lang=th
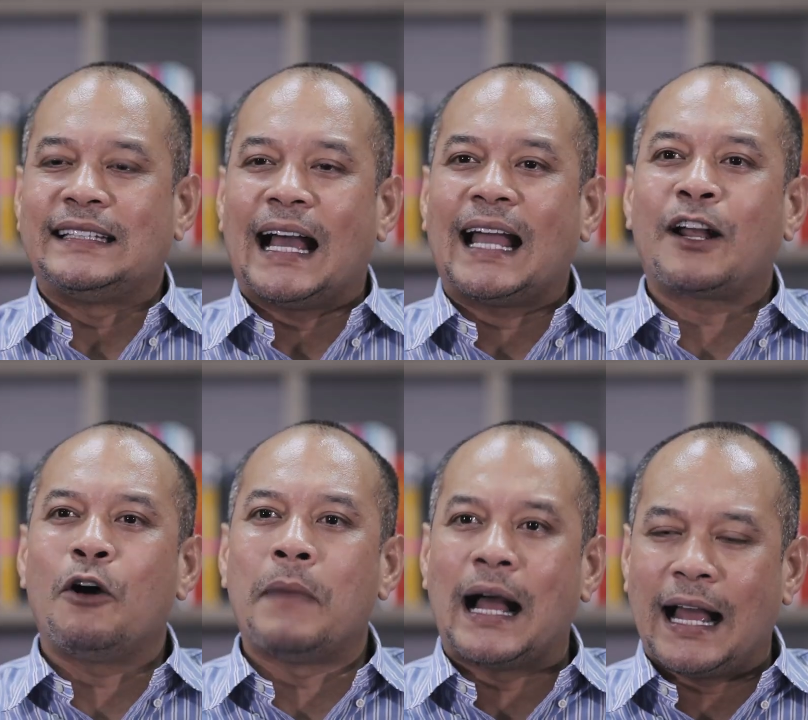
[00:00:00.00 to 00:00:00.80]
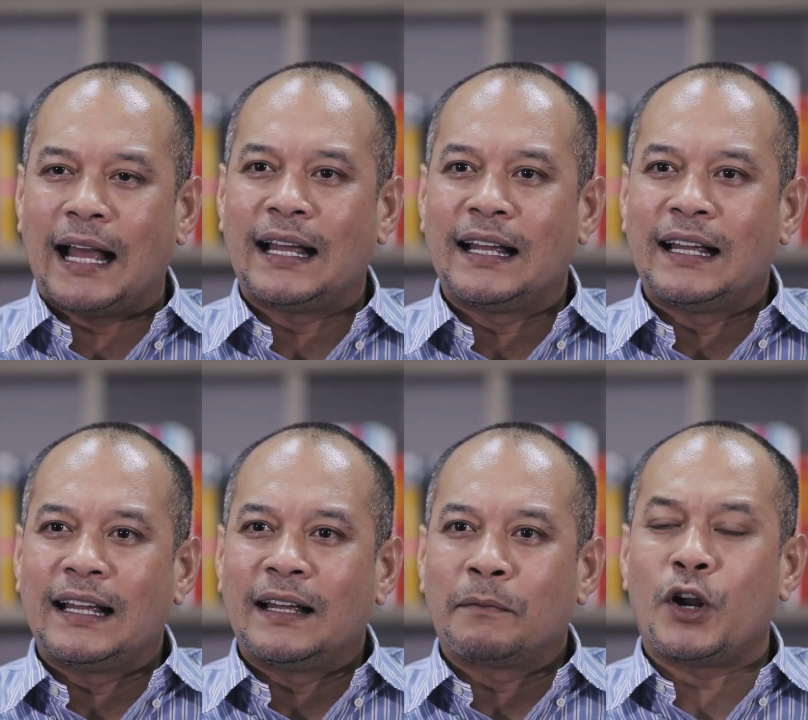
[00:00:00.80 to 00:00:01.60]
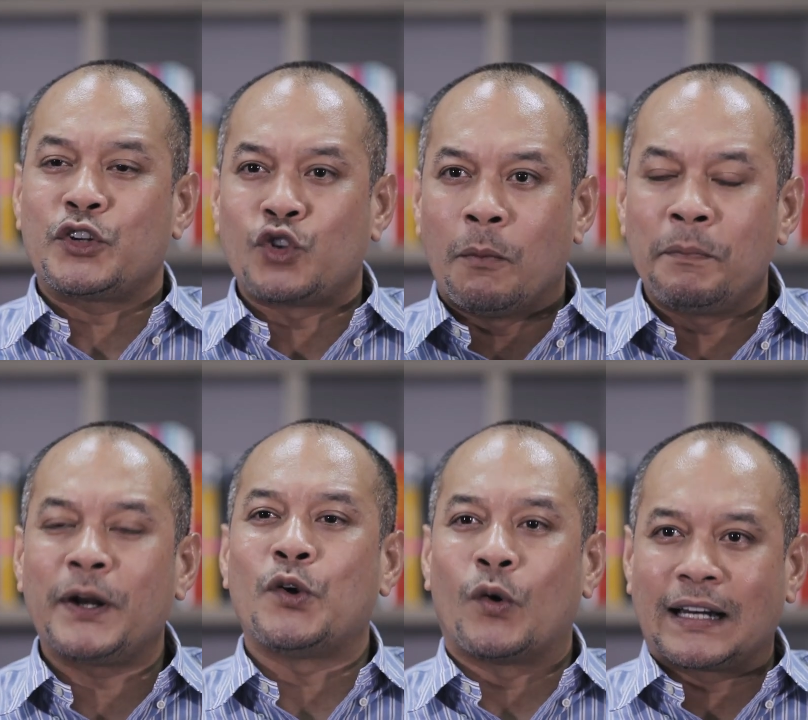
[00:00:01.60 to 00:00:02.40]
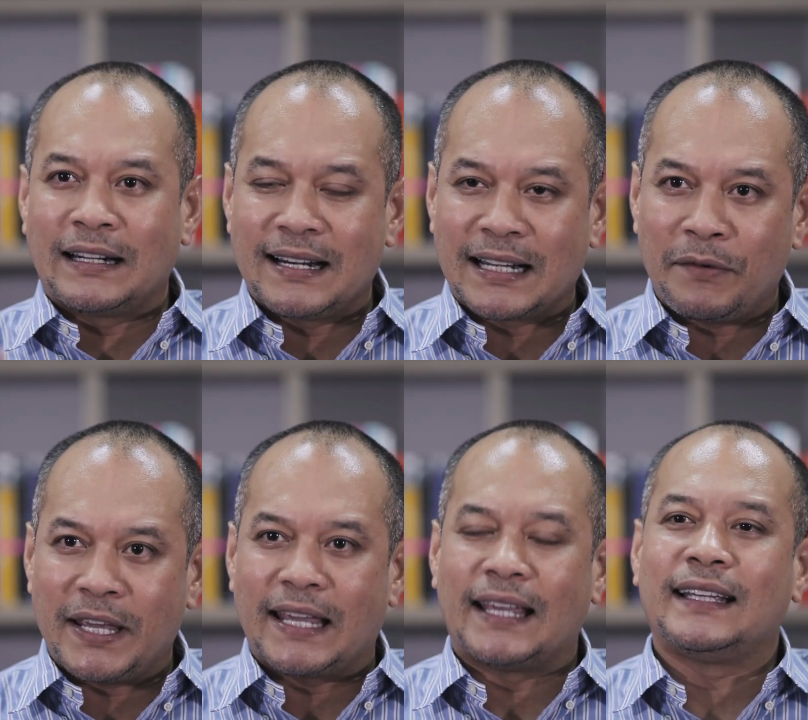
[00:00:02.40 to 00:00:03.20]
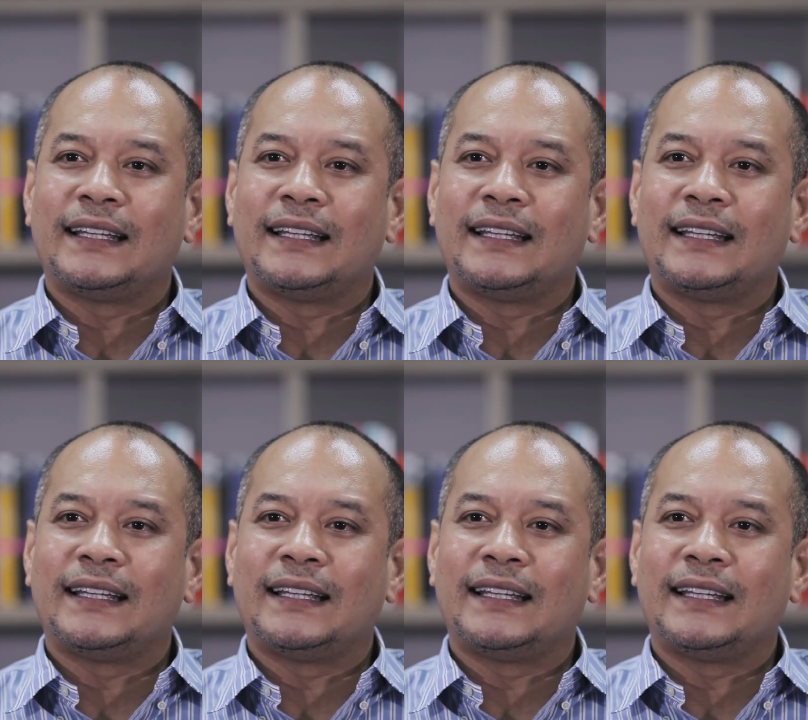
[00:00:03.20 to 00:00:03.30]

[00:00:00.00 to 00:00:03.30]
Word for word: อย่าให้เข้ามาเพราะสมประโยชน์กันเรื่องเก้าอี้